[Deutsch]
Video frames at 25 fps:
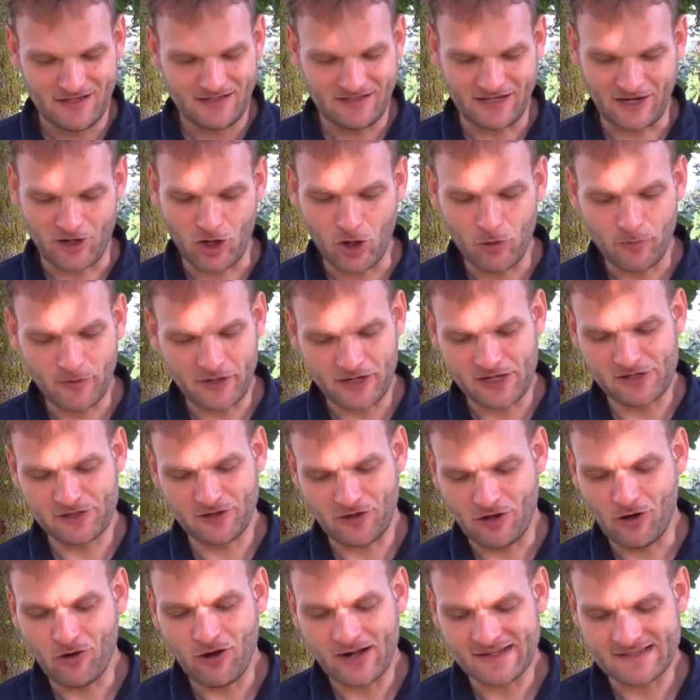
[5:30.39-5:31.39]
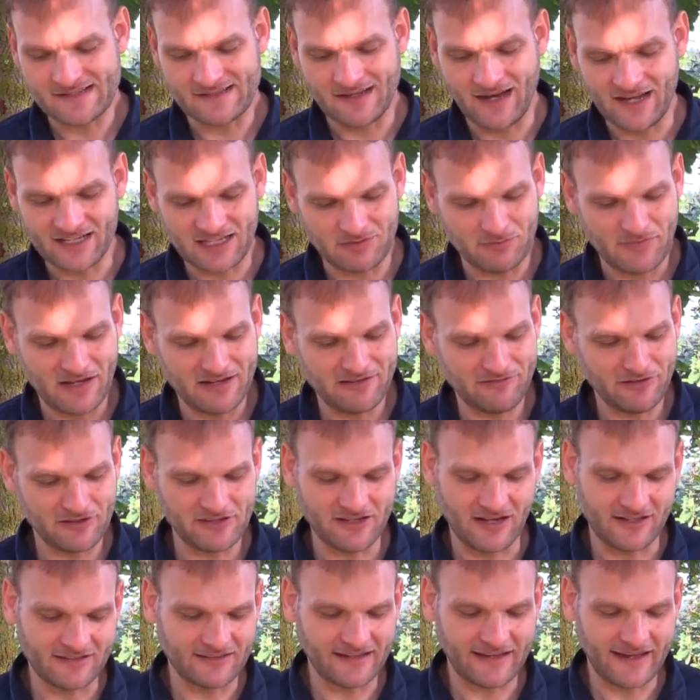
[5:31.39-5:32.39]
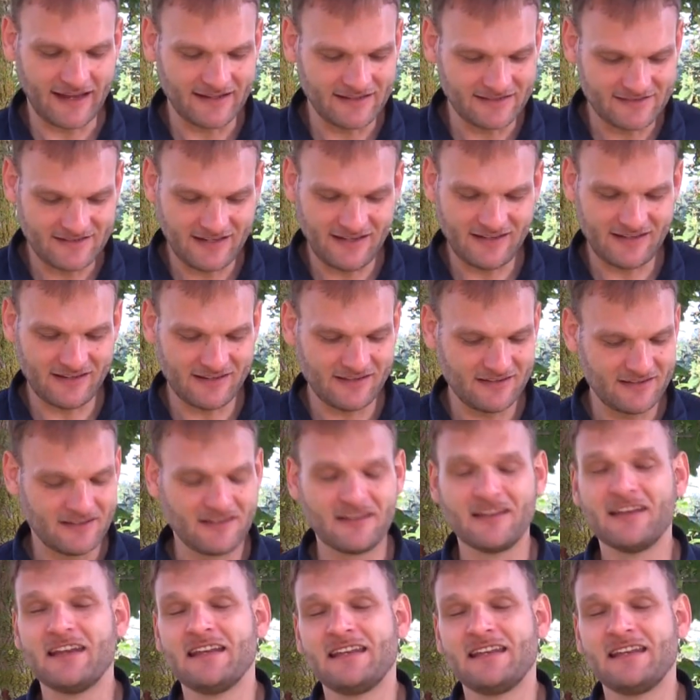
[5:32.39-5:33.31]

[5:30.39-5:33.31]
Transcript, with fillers: Der Cowboy gilt doch auch als ein harter Mann für die harten Realitäten,